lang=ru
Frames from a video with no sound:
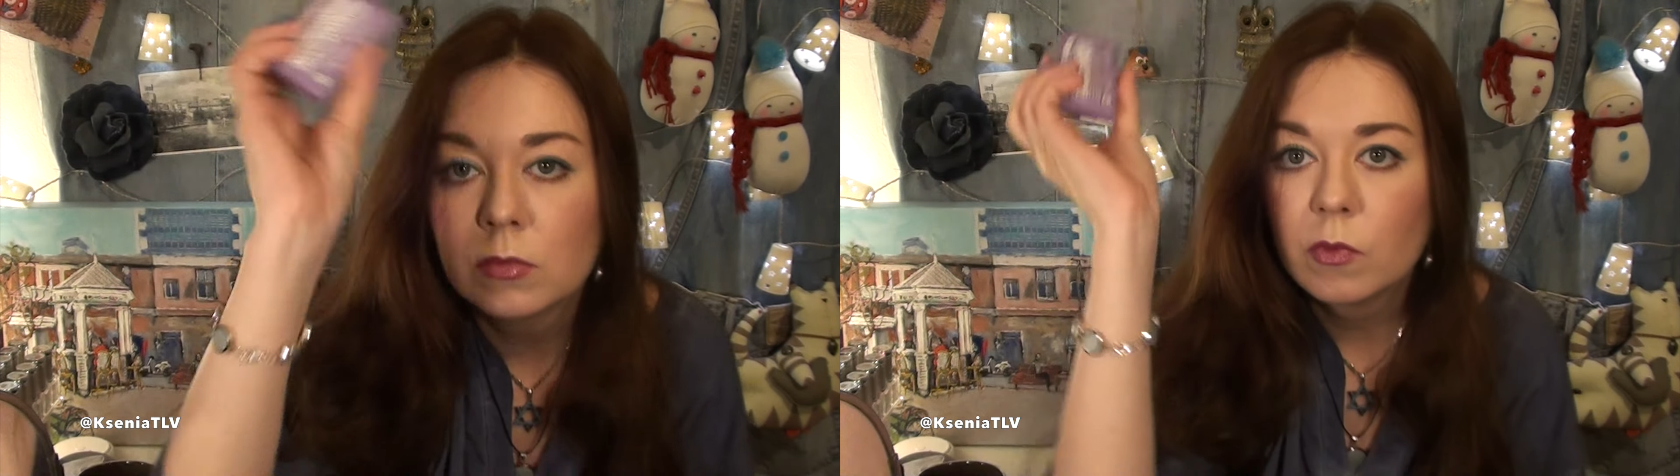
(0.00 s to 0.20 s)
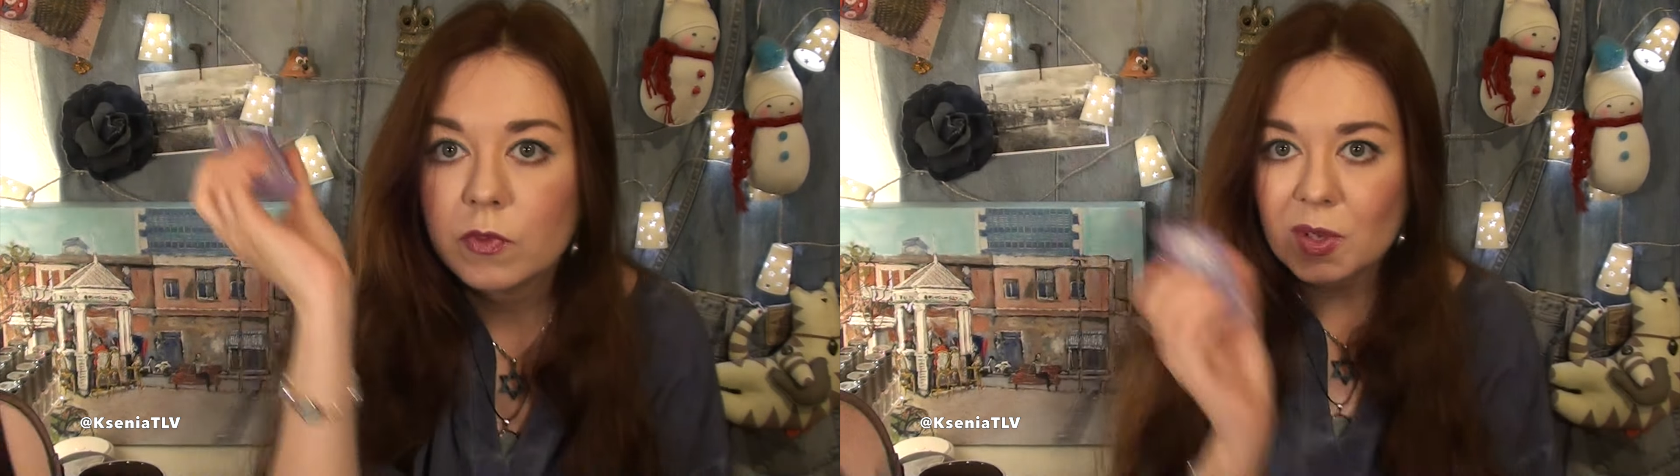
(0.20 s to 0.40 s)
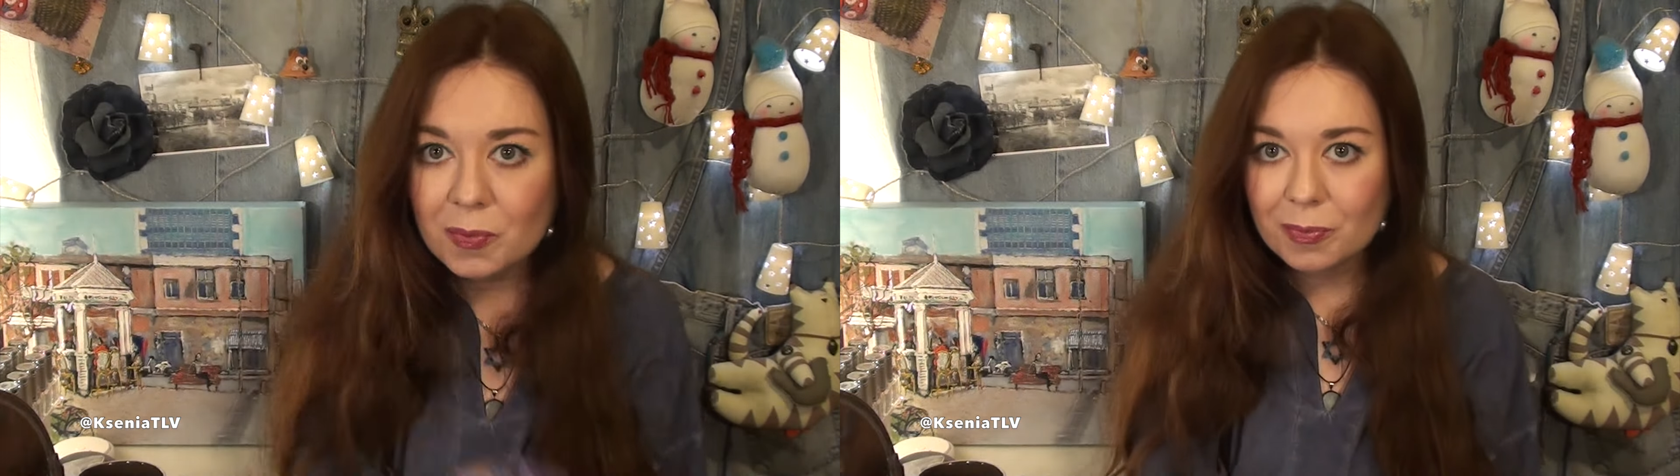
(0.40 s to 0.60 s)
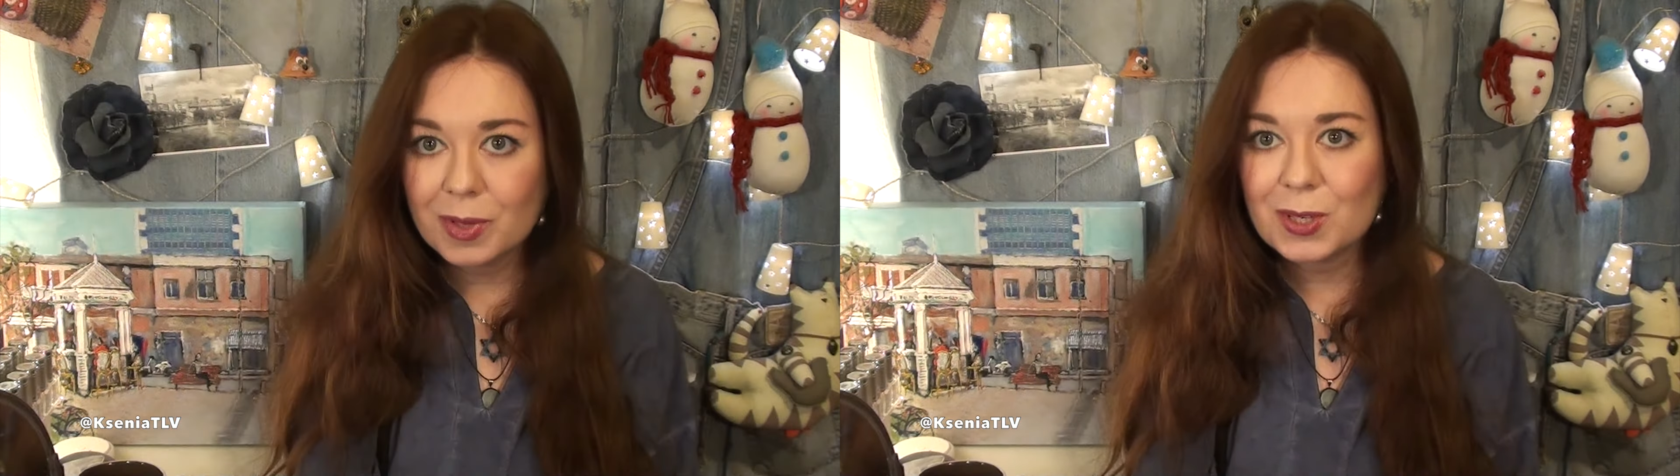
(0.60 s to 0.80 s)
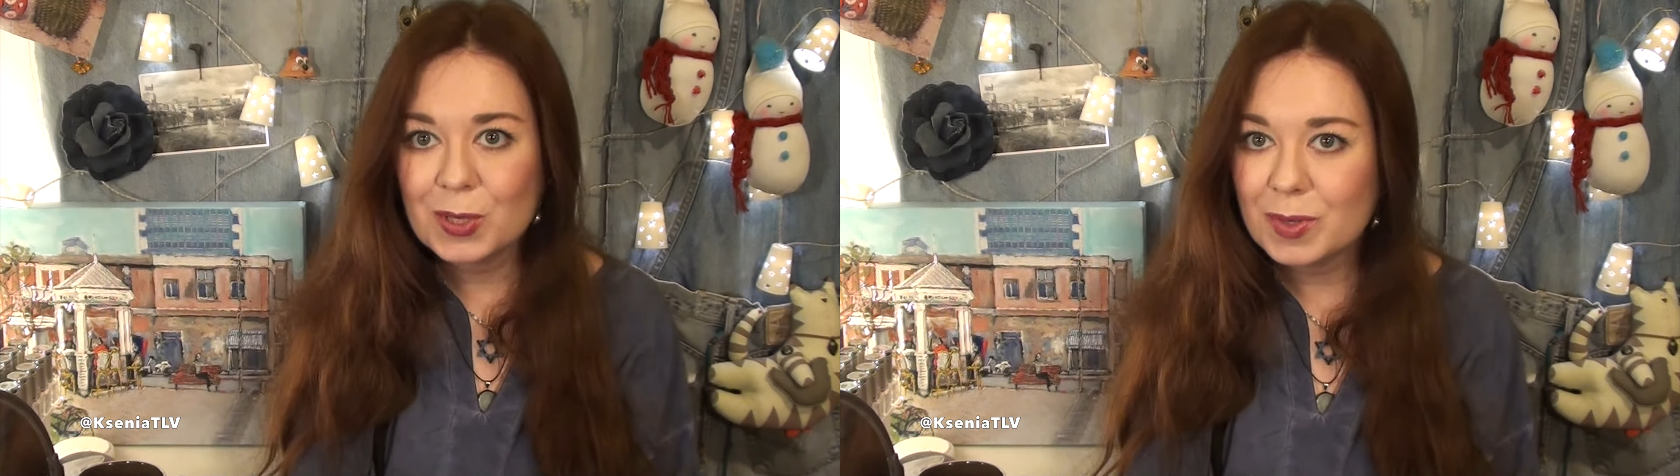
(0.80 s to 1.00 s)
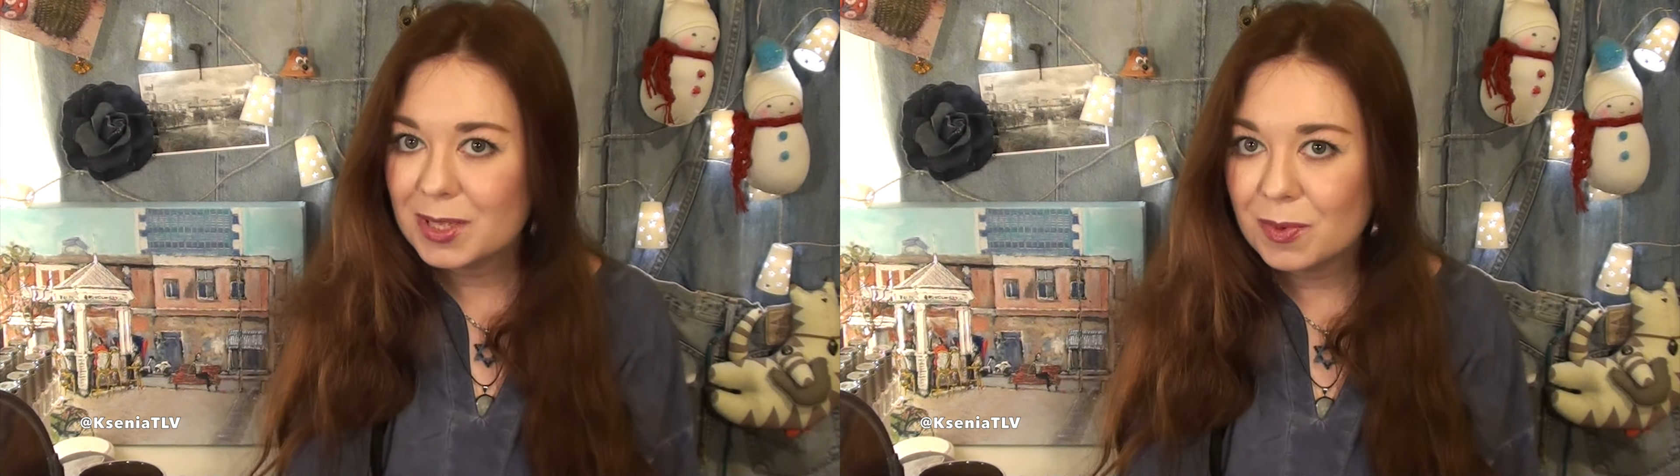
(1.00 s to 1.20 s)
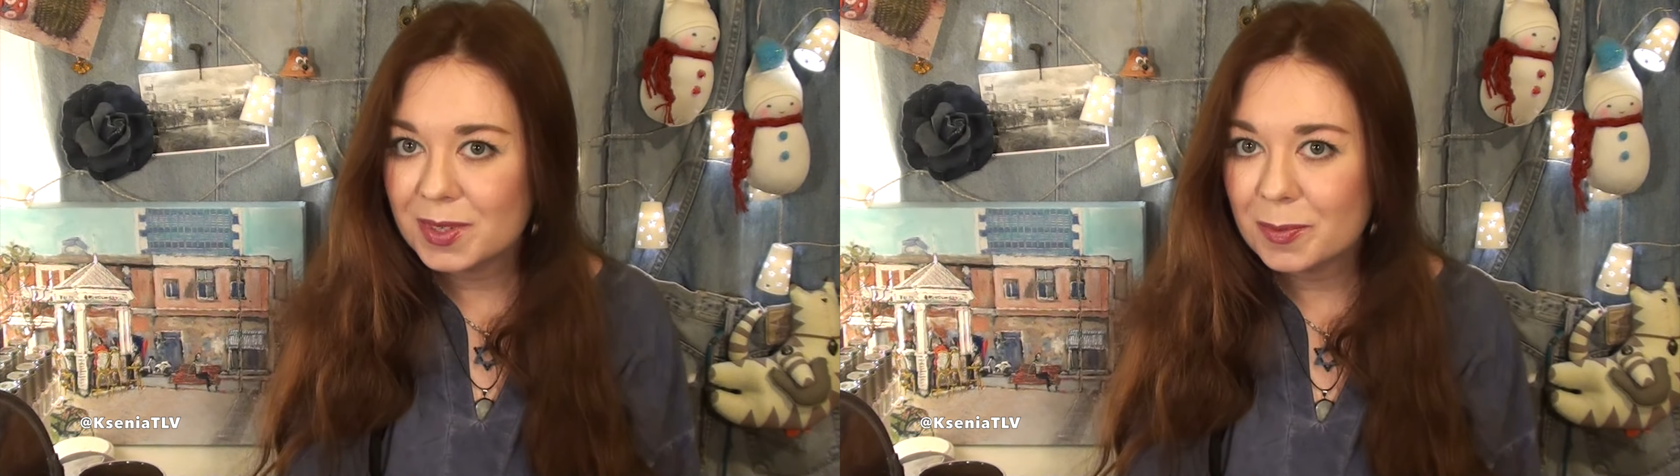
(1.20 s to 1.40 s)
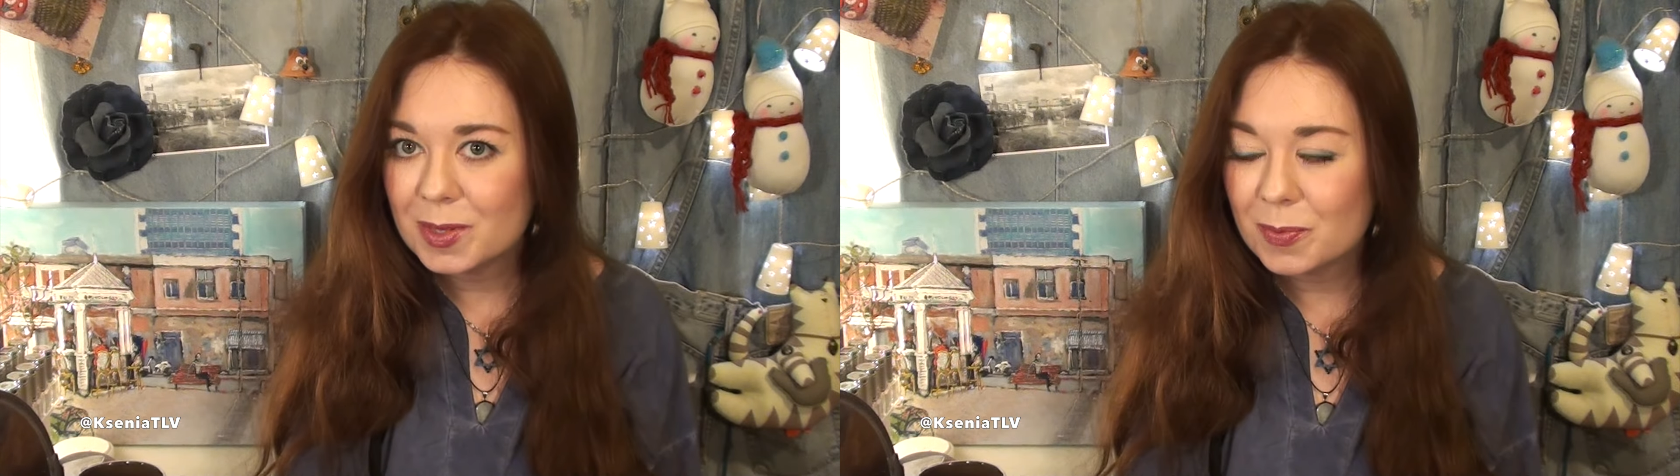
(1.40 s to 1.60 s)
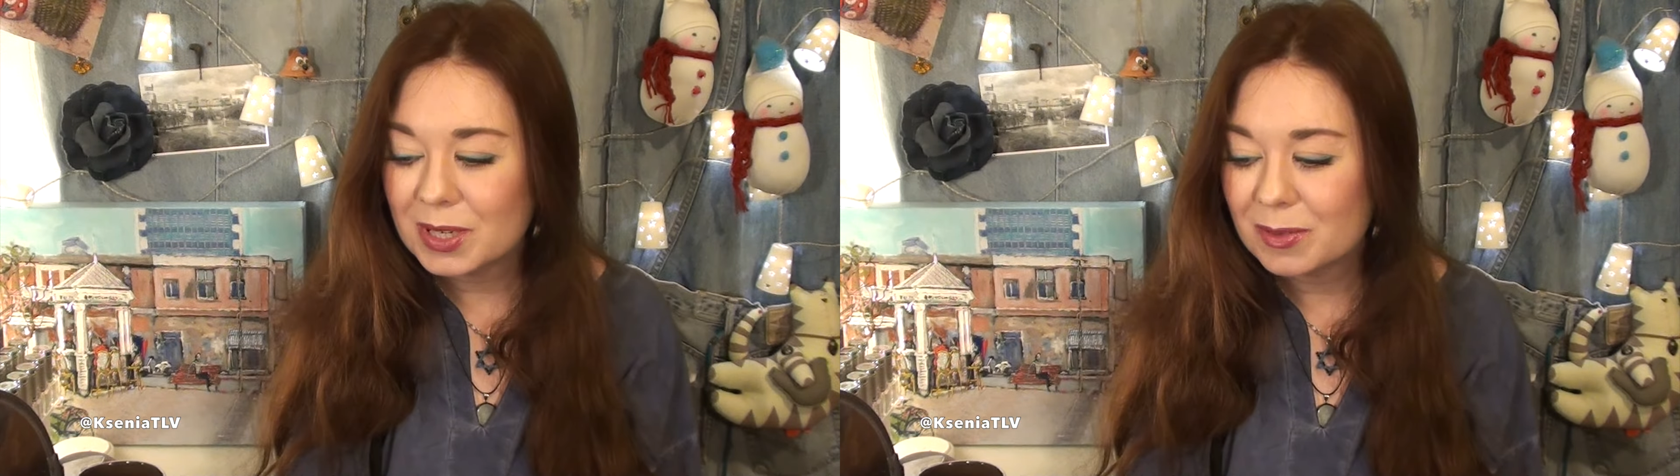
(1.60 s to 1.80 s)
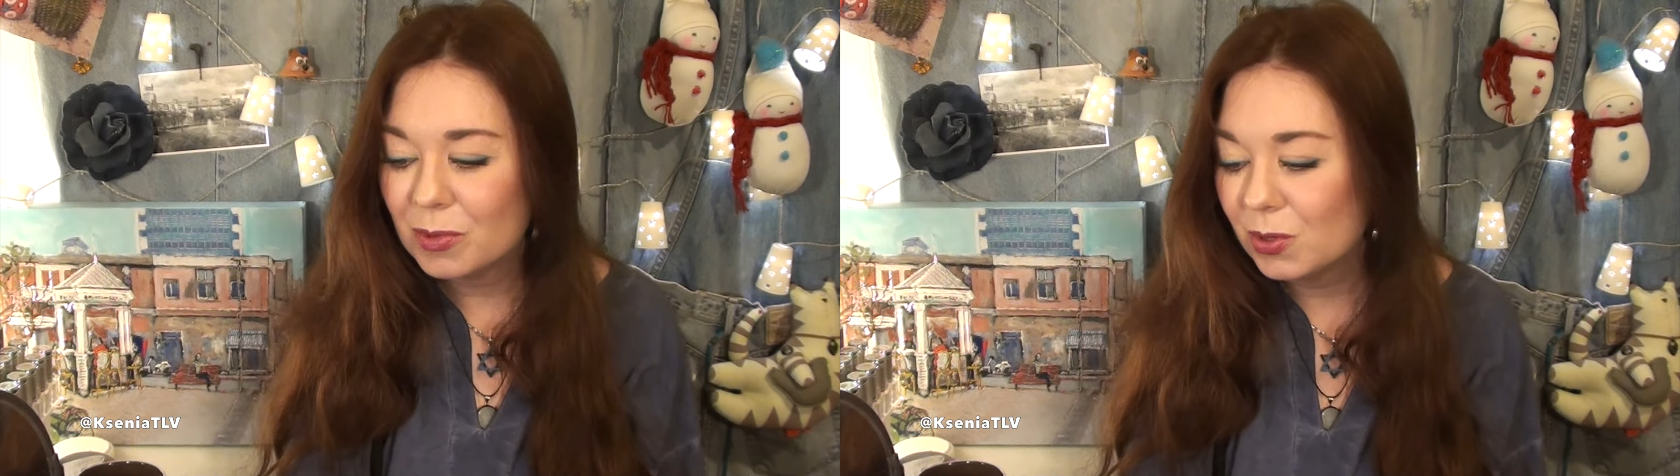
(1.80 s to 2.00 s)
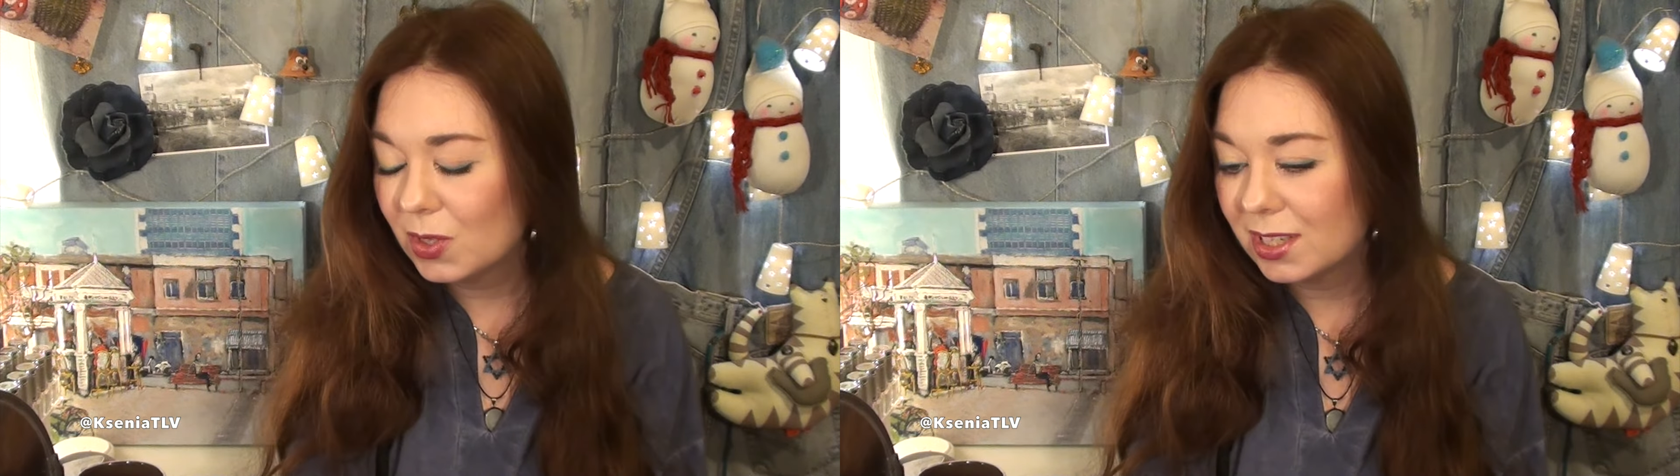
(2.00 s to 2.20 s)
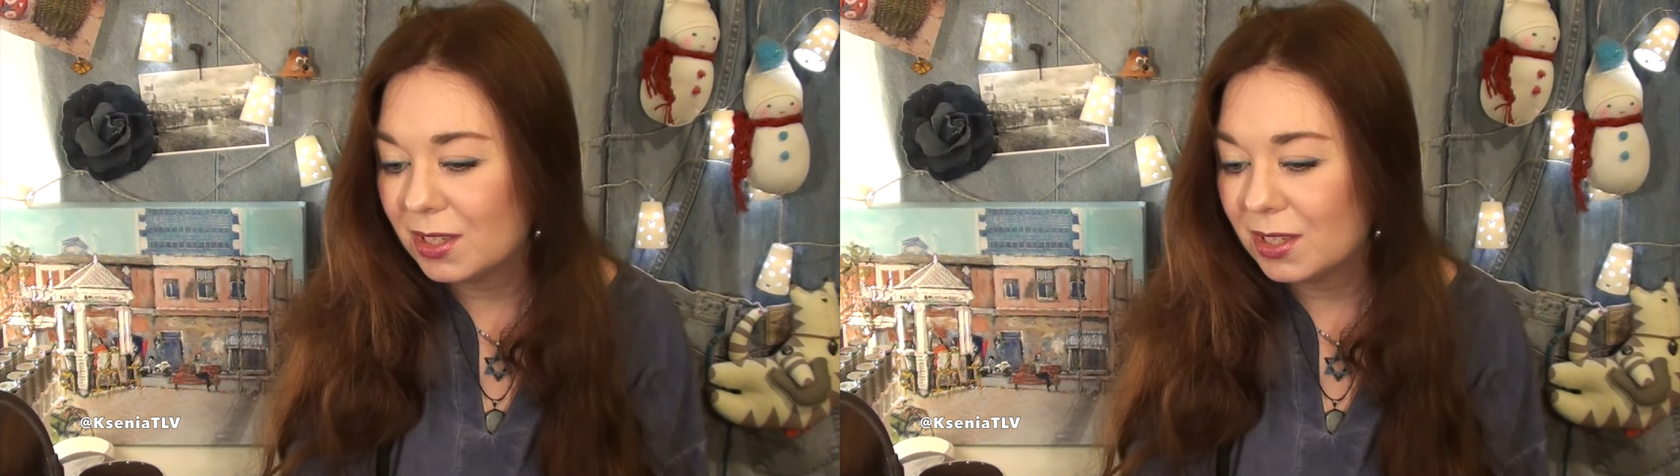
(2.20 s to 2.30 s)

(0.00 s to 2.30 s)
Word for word: Все. Большое спасибо всем за просмотр.